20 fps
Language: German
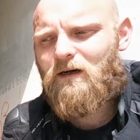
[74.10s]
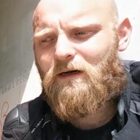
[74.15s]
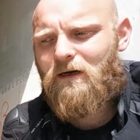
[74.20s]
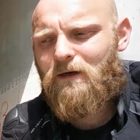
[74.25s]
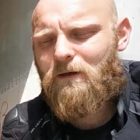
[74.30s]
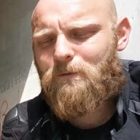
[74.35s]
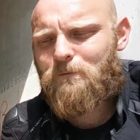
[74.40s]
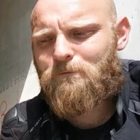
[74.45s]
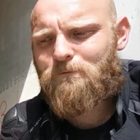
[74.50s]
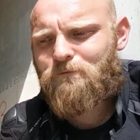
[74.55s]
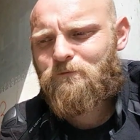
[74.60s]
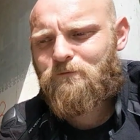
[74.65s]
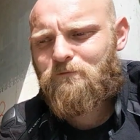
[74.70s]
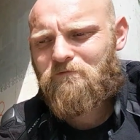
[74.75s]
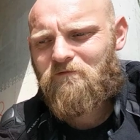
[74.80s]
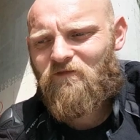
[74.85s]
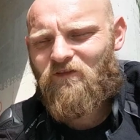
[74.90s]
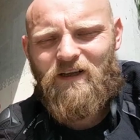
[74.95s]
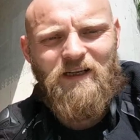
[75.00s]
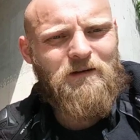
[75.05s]
Ähm,
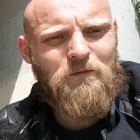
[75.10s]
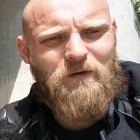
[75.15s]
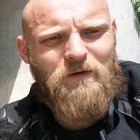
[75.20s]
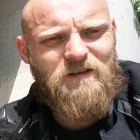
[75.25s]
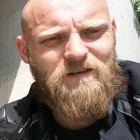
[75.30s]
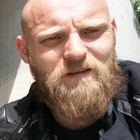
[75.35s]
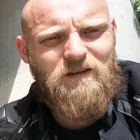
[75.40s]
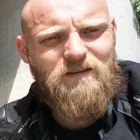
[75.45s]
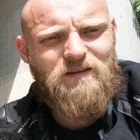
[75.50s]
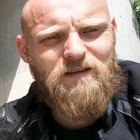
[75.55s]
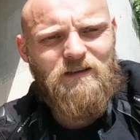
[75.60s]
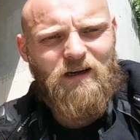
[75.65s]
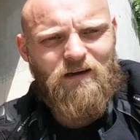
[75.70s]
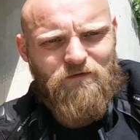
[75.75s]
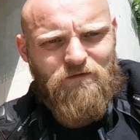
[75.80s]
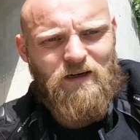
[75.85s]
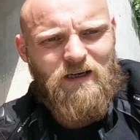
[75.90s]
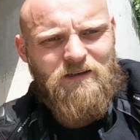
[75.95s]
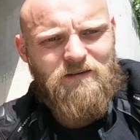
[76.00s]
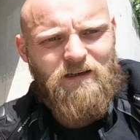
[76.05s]
wenn, dann passiert es
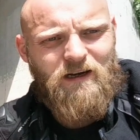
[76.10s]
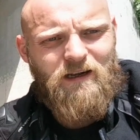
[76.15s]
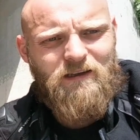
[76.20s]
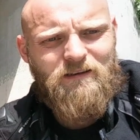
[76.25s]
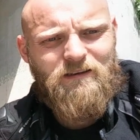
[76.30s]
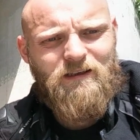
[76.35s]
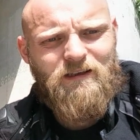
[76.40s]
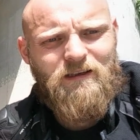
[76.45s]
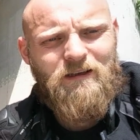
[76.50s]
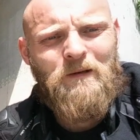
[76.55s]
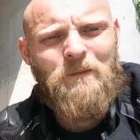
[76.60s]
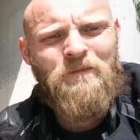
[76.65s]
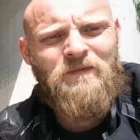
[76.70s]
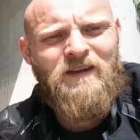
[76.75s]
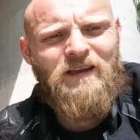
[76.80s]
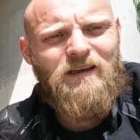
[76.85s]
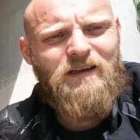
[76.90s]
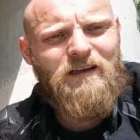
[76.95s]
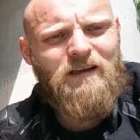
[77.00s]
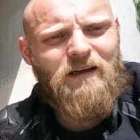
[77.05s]
reflexartig.
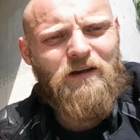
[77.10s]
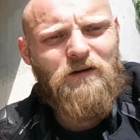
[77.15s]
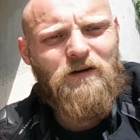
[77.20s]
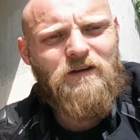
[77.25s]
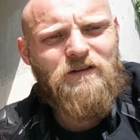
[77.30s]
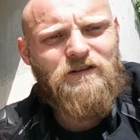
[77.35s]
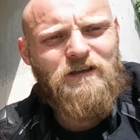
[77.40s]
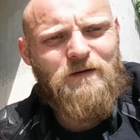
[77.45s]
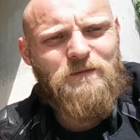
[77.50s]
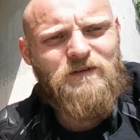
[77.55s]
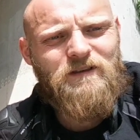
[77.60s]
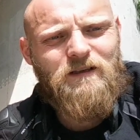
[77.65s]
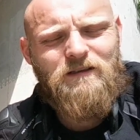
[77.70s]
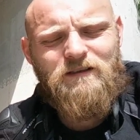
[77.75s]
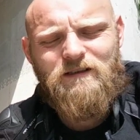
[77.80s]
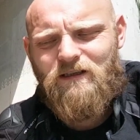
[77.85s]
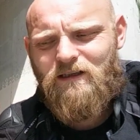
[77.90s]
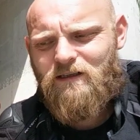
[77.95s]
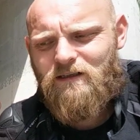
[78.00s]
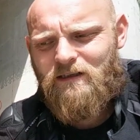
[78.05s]
Ich kann euch selbst
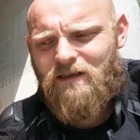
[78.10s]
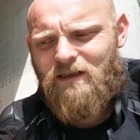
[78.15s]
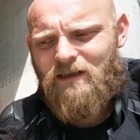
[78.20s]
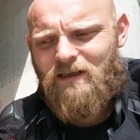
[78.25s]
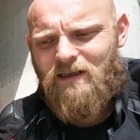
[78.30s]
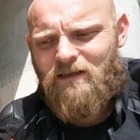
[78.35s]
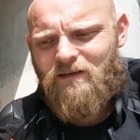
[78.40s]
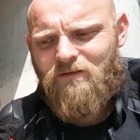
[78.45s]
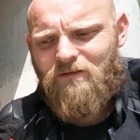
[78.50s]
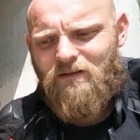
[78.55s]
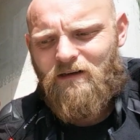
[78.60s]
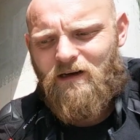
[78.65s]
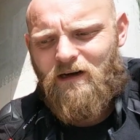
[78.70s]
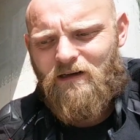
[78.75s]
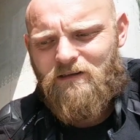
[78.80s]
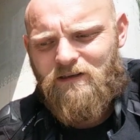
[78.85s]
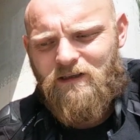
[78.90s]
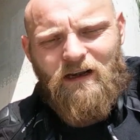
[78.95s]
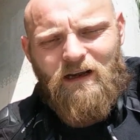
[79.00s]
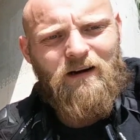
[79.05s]
erzählen,
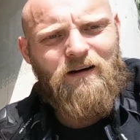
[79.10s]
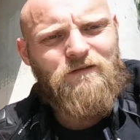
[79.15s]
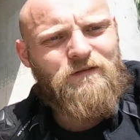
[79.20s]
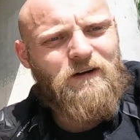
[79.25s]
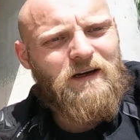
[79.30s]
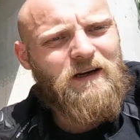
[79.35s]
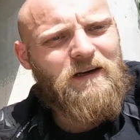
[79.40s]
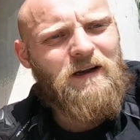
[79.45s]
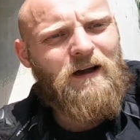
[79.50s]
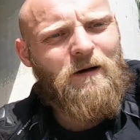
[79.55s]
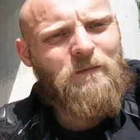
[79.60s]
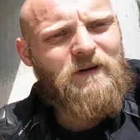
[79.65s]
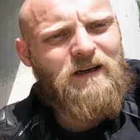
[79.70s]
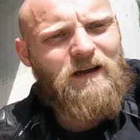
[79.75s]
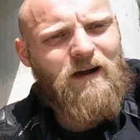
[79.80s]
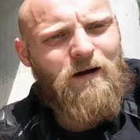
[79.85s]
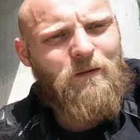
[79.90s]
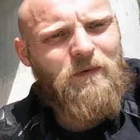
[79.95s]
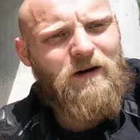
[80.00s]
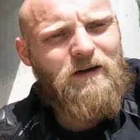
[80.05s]
als ich angefangen habe,
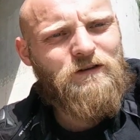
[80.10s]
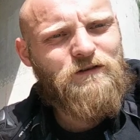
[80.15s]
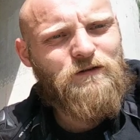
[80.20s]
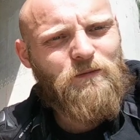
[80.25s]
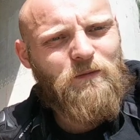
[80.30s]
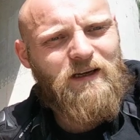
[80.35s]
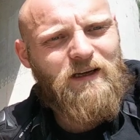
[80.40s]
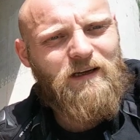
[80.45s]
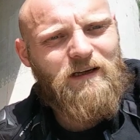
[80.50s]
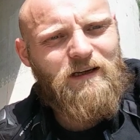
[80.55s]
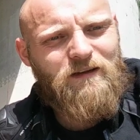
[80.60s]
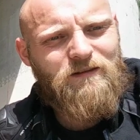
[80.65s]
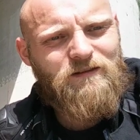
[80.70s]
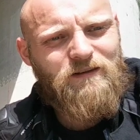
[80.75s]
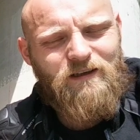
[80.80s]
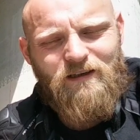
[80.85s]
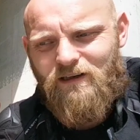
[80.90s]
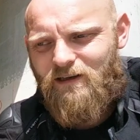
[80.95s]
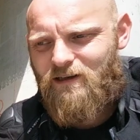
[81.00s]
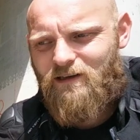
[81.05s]
ich habe halt so meine
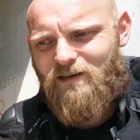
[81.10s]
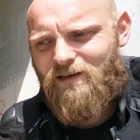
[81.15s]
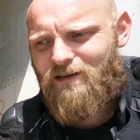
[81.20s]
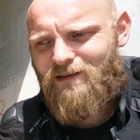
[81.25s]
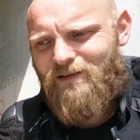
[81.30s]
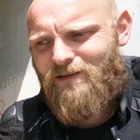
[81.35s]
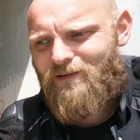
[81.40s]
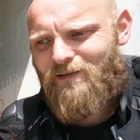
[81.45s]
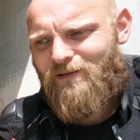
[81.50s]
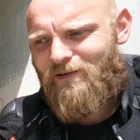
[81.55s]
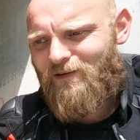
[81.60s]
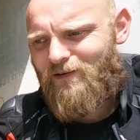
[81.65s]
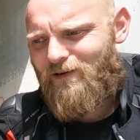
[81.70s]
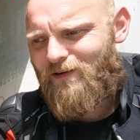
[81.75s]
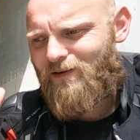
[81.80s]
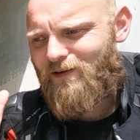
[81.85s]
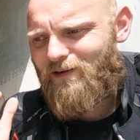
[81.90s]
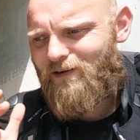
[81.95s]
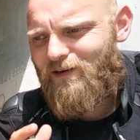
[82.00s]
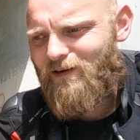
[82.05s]
erste
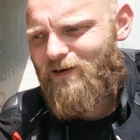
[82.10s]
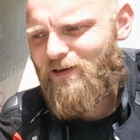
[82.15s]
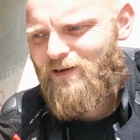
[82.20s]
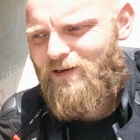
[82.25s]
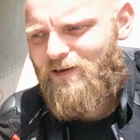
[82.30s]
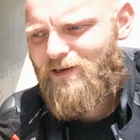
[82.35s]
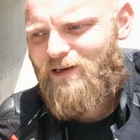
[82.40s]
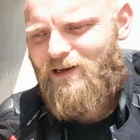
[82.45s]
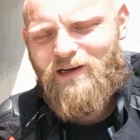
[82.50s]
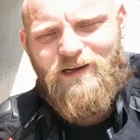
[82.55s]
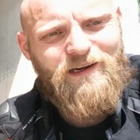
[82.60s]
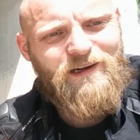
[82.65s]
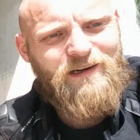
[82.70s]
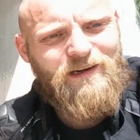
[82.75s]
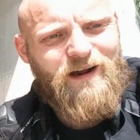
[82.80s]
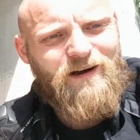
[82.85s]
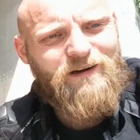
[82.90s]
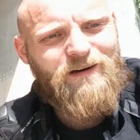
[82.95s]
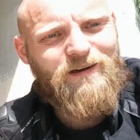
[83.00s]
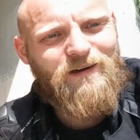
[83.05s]
äh,
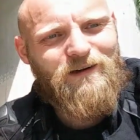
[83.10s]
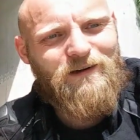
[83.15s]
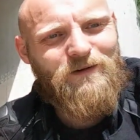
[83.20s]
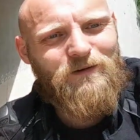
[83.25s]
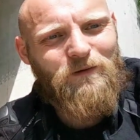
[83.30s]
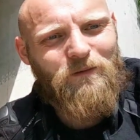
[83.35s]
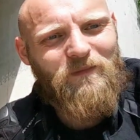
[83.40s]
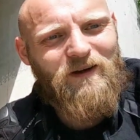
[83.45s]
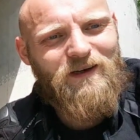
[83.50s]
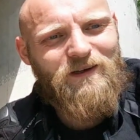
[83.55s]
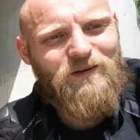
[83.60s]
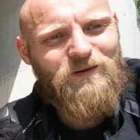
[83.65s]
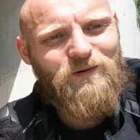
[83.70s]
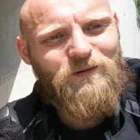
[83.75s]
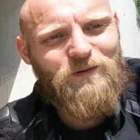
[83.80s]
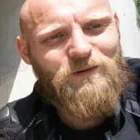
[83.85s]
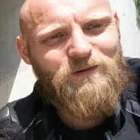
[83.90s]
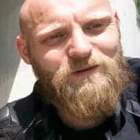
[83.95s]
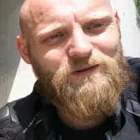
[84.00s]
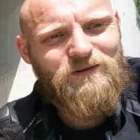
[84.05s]
Regenjacke genommen
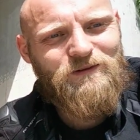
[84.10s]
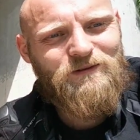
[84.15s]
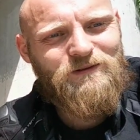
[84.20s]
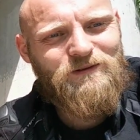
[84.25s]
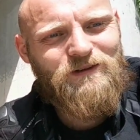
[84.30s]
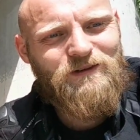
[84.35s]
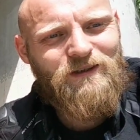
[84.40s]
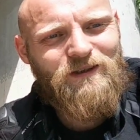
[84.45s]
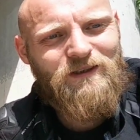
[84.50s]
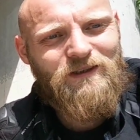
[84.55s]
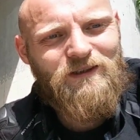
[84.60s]
und, und,